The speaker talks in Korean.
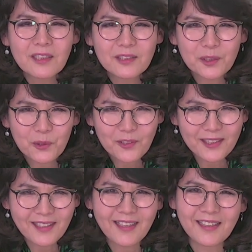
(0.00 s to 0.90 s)

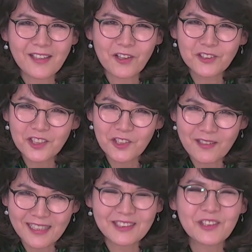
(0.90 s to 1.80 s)
서로에게
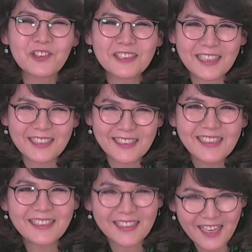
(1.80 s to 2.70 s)
격려와 도전이 되길
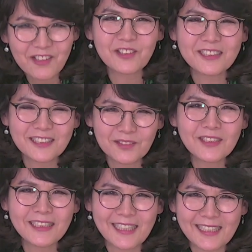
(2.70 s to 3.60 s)
기대하고
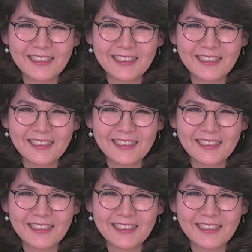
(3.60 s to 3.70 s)
있습니다.